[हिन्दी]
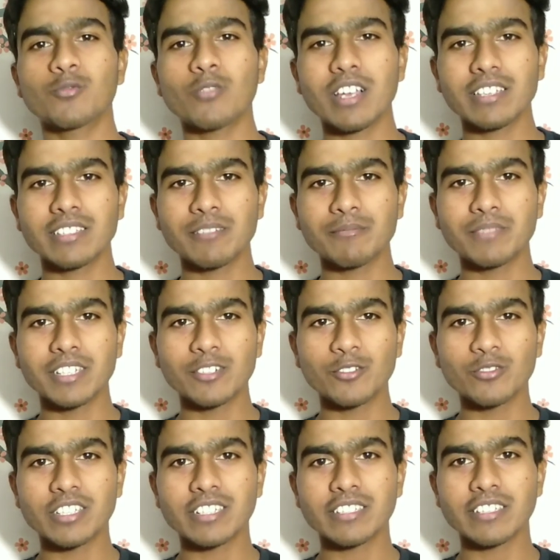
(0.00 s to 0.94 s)
स्वागत है अपने
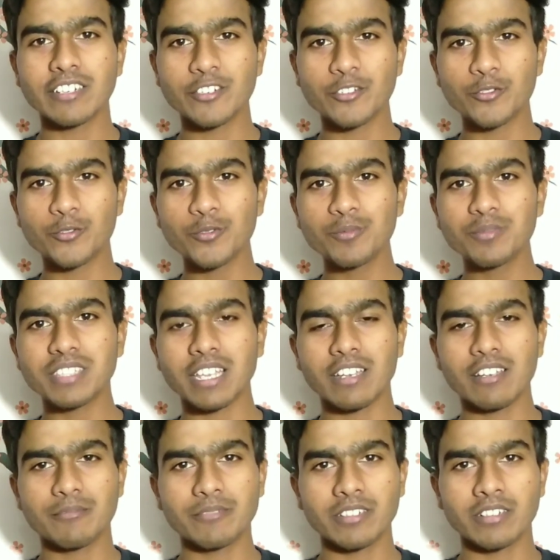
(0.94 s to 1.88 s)
टू जेड सेलर यूट्यूब
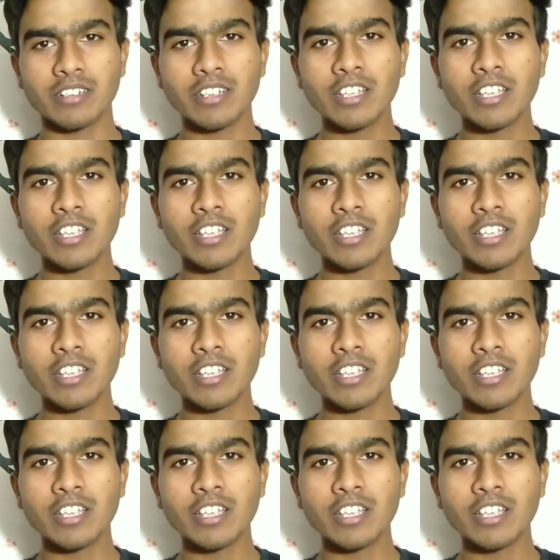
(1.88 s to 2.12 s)
चैनल पर